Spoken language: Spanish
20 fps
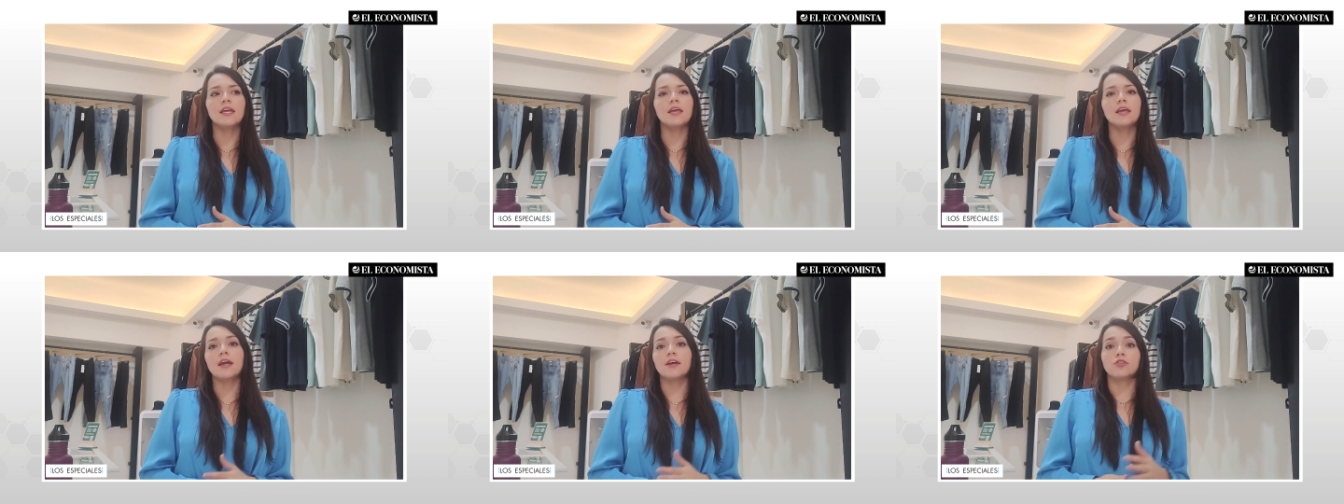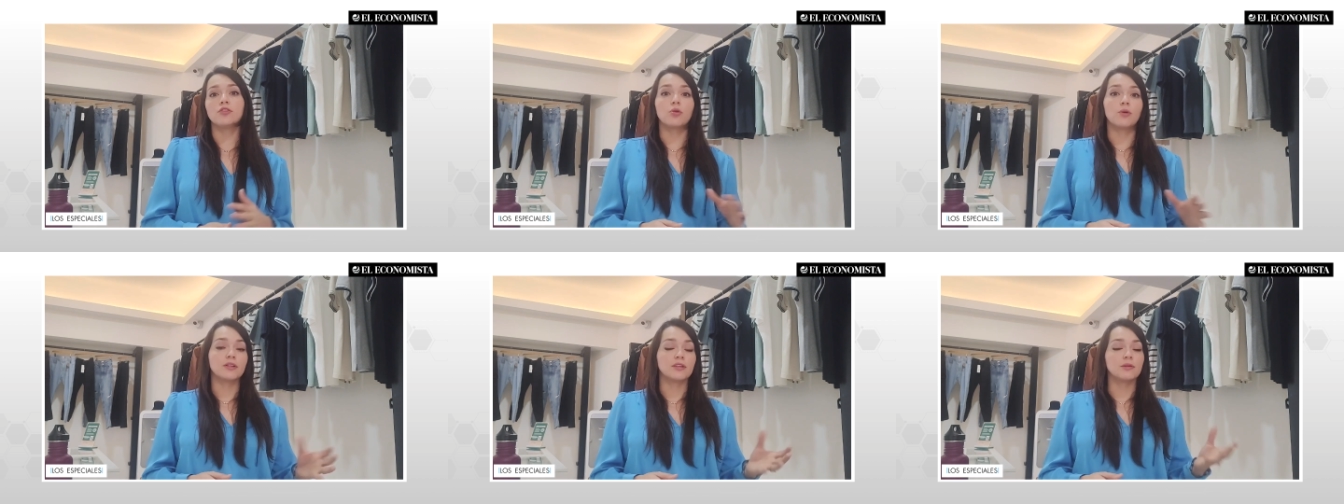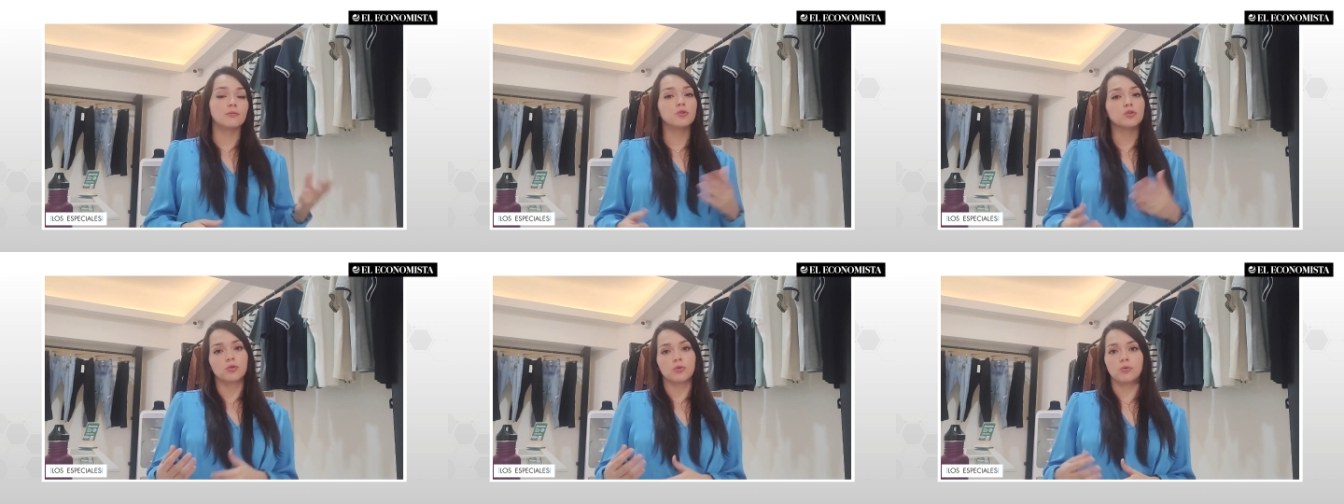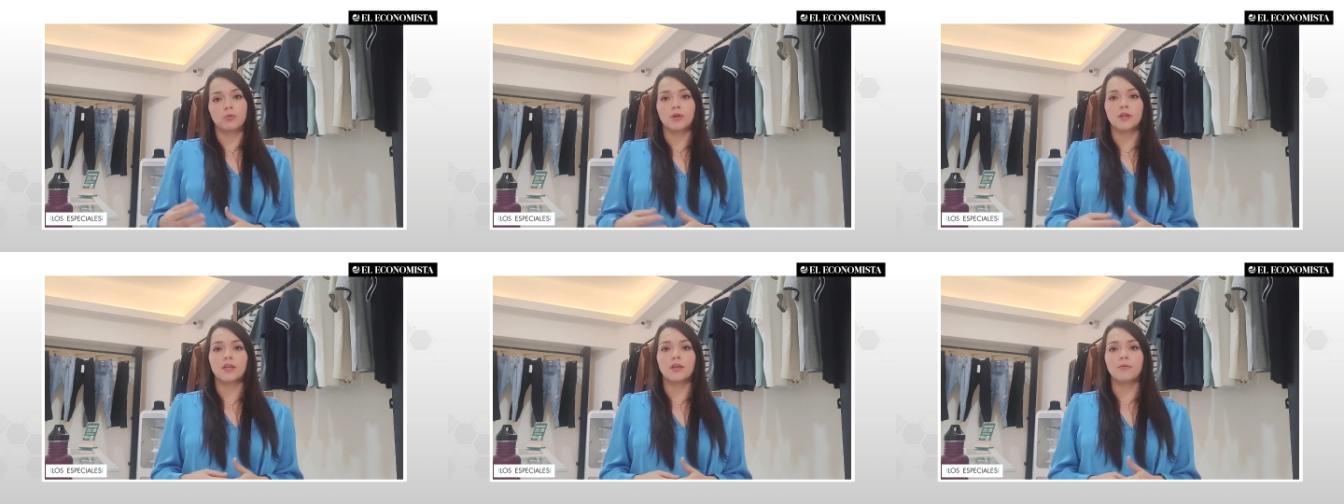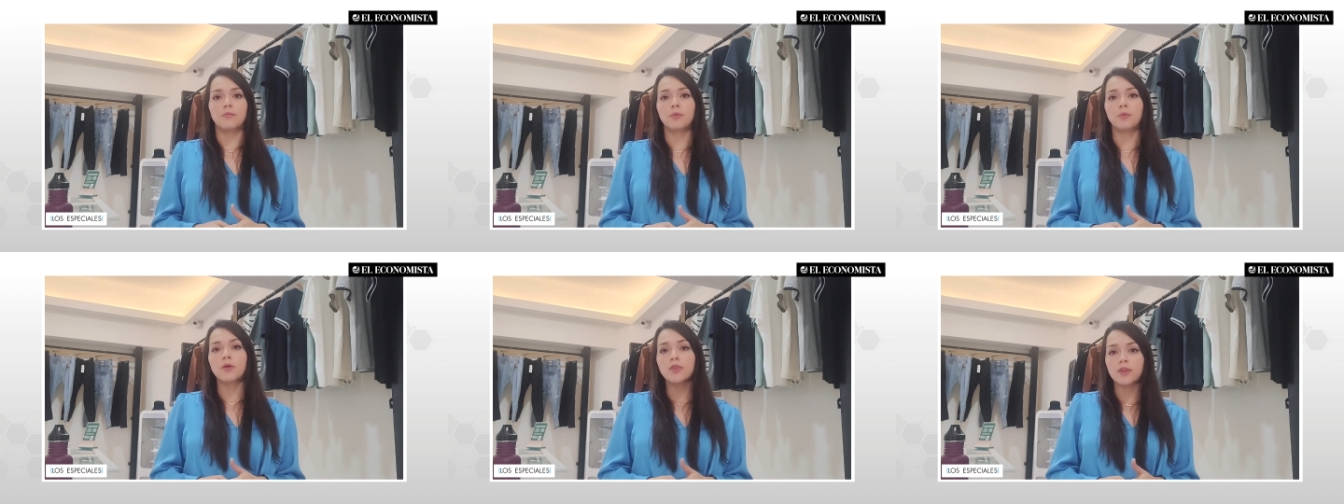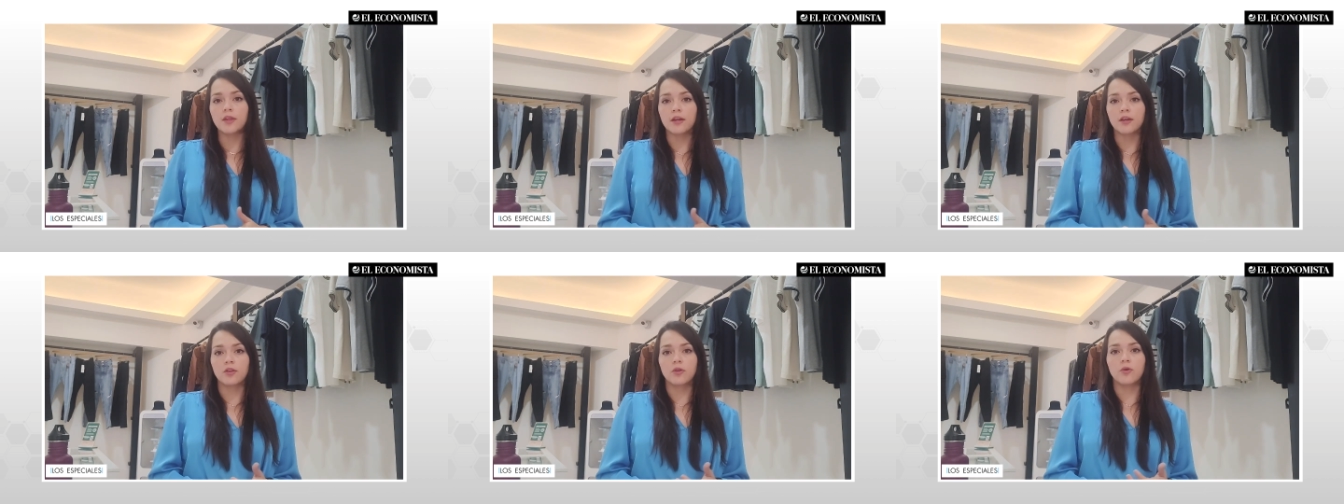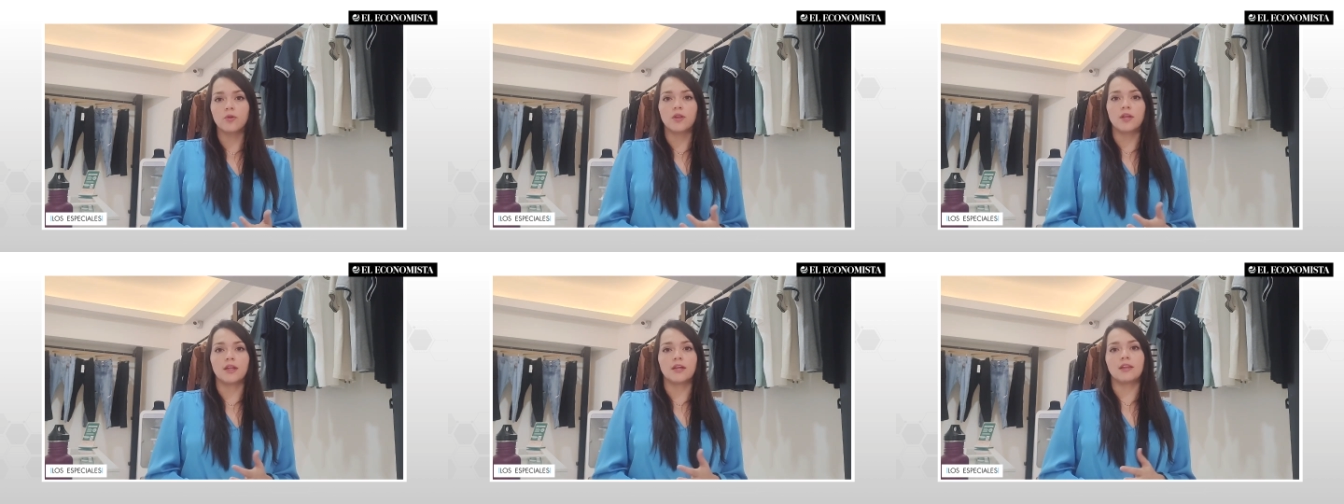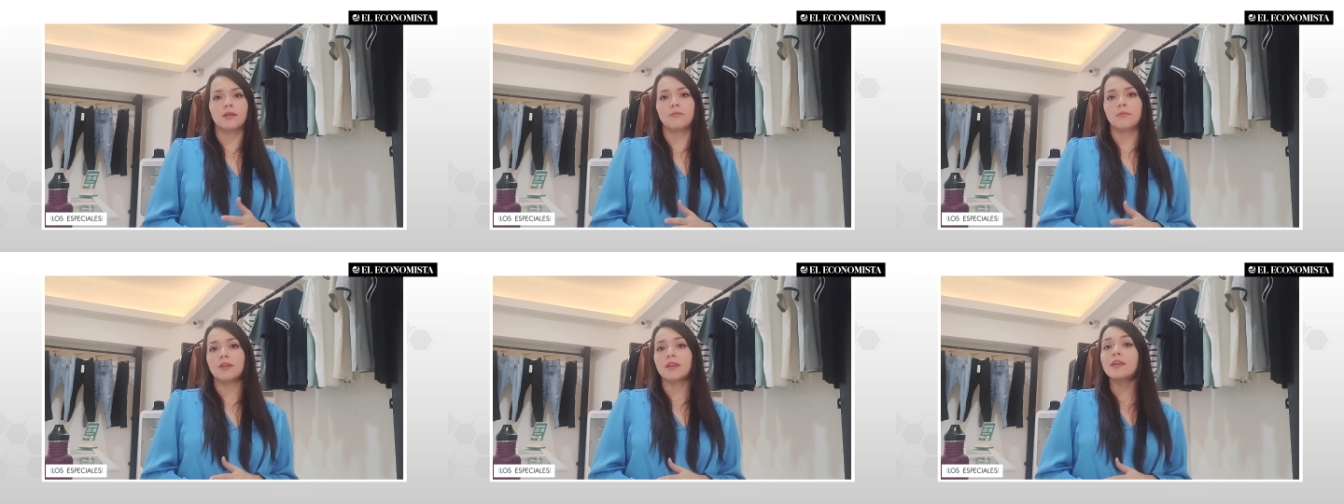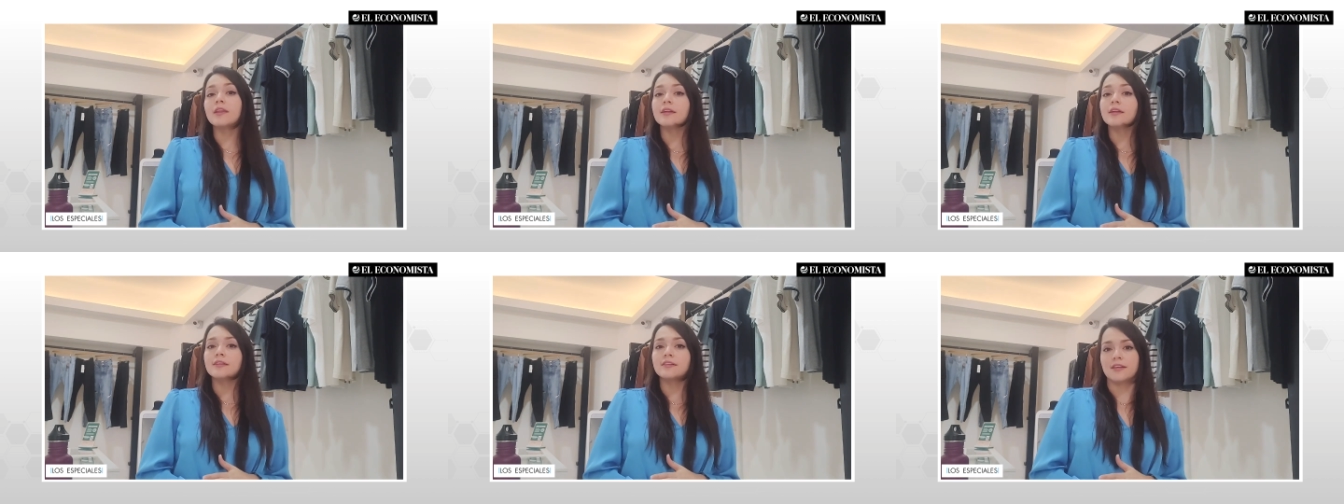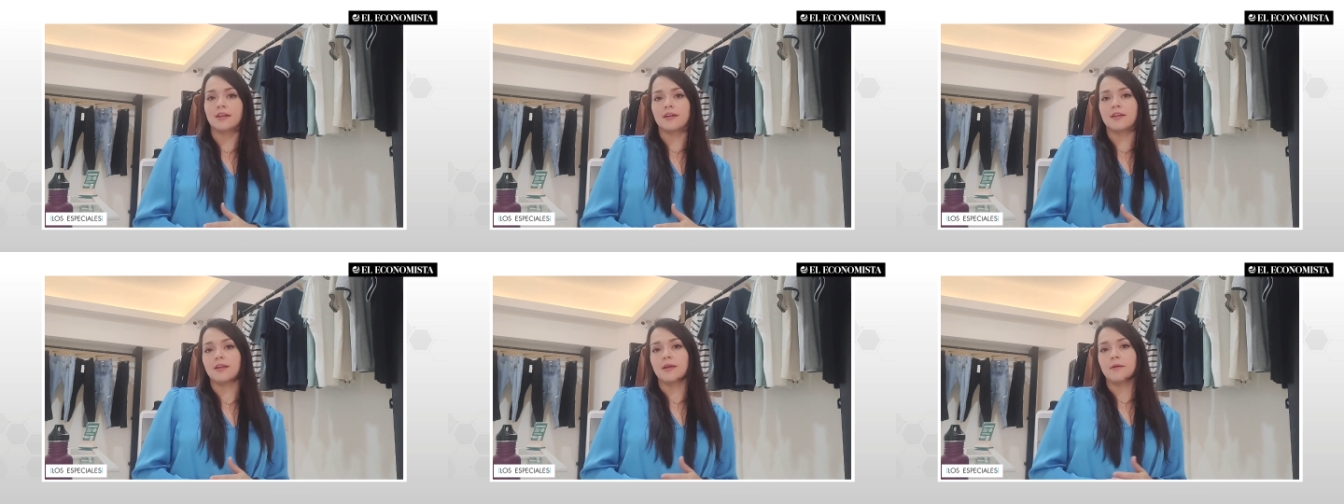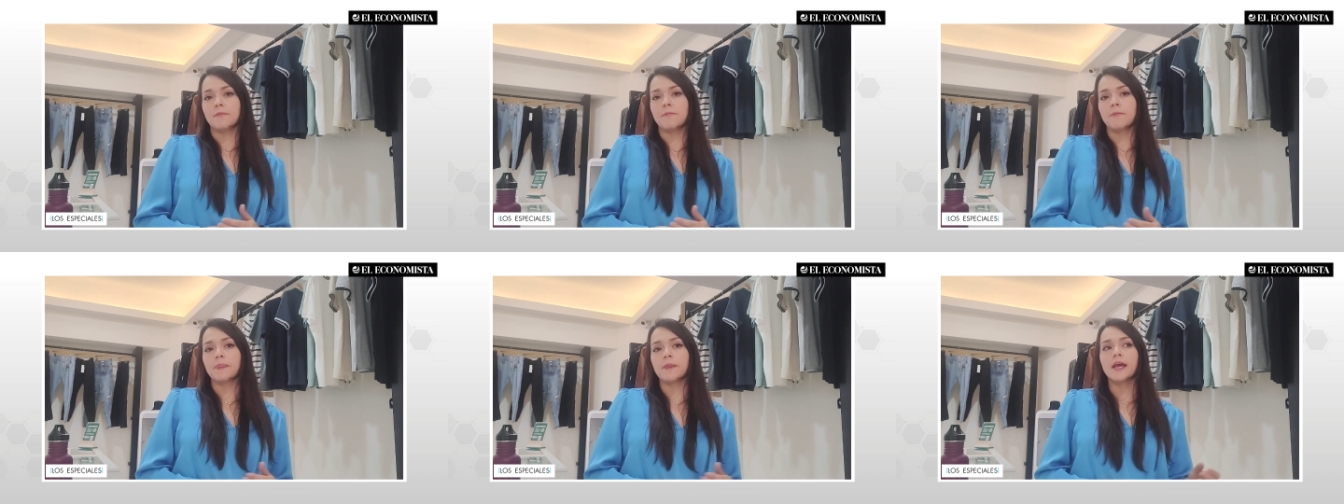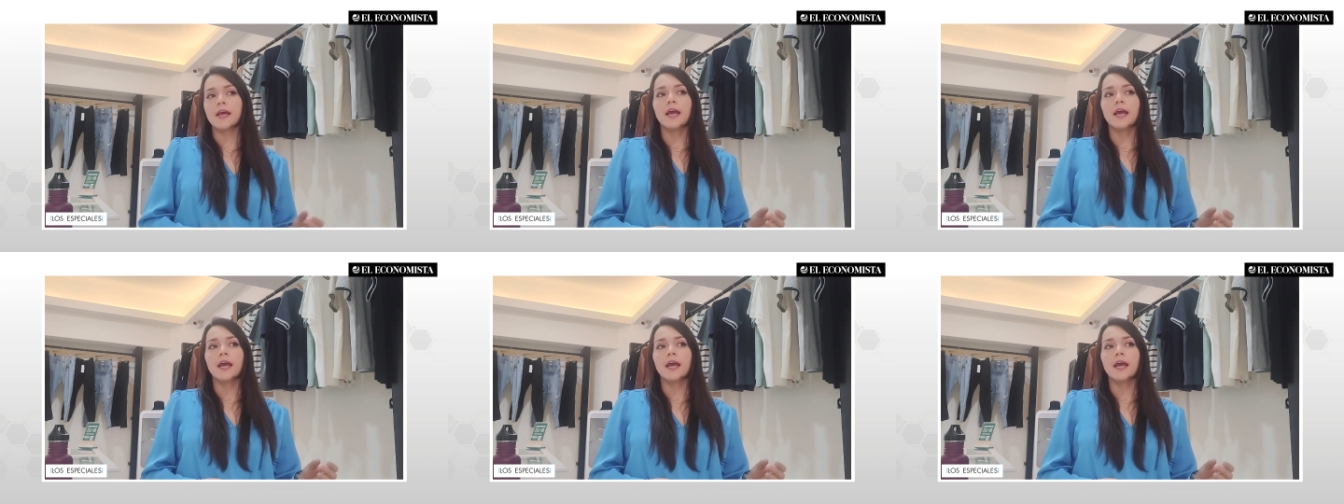Y esto lo hacemos con un equipo interno directamente de CNE.